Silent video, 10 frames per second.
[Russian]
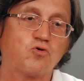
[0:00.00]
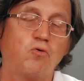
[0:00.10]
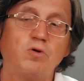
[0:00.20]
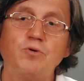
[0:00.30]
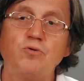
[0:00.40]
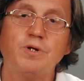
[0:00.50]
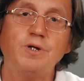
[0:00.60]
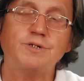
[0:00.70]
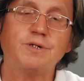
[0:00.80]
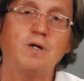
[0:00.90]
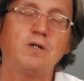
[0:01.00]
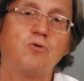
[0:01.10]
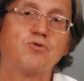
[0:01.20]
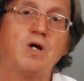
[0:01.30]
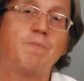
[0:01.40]
Школа биоэнергетики,
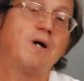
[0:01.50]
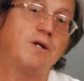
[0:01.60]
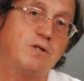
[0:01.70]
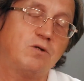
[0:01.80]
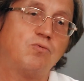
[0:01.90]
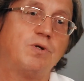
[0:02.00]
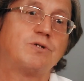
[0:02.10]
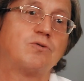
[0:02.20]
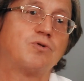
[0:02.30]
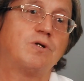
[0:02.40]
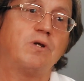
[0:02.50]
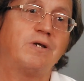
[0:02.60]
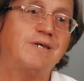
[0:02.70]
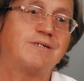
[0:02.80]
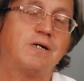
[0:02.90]
она уже обкатана у нас, уже
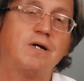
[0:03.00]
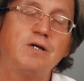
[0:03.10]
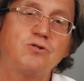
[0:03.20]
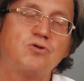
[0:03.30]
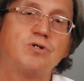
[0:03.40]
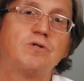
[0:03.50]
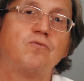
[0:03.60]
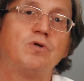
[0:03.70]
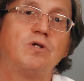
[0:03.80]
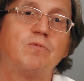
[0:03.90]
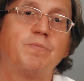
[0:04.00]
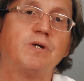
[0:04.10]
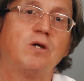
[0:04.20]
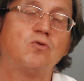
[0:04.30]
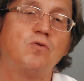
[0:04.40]
она несколько лет существует, и мы
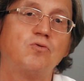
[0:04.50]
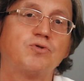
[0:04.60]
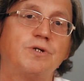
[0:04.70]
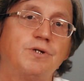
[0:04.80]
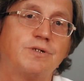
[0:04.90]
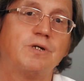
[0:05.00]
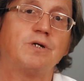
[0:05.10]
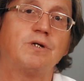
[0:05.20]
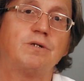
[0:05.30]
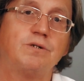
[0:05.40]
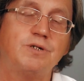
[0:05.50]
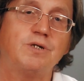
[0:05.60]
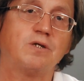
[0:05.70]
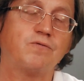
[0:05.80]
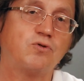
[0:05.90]
подготовили уже несколько
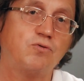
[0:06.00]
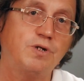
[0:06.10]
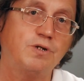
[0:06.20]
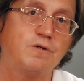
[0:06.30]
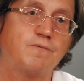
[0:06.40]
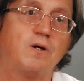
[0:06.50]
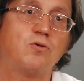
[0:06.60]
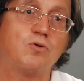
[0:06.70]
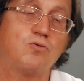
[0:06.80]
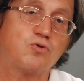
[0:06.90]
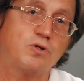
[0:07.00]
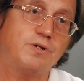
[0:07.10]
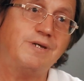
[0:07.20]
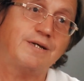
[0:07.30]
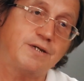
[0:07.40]
десятков студентов, которые
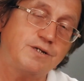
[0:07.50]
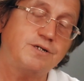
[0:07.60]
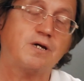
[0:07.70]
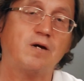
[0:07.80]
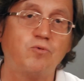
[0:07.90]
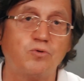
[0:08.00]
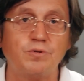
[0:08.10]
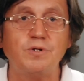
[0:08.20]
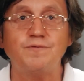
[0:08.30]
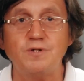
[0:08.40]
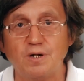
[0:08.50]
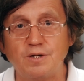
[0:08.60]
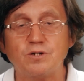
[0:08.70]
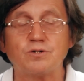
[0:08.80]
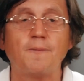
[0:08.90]
уже, некоторые из них работают, не все,
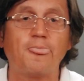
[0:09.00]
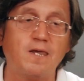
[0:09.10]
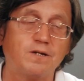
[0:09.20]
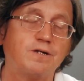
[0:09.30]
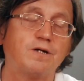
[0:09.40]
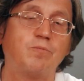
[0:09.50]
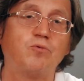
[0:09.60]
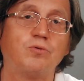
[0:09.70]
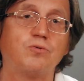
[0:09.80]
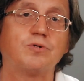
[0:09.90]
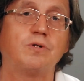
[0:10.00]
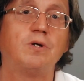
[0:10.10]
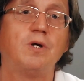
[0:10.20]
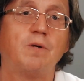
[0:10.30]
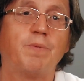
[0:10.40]
конечно, некоторые работают
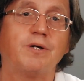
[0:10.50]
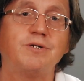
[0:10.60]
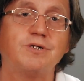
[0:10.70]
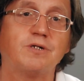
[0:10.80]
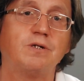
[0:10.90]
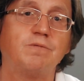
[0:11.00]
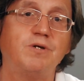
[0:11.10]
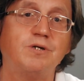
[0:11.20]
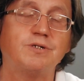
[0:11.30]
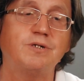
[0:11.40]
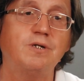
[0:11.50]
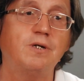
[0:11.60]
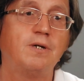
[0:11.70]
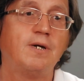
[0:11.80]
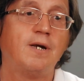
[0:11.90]
уже в практической
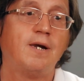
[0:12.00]
медицине.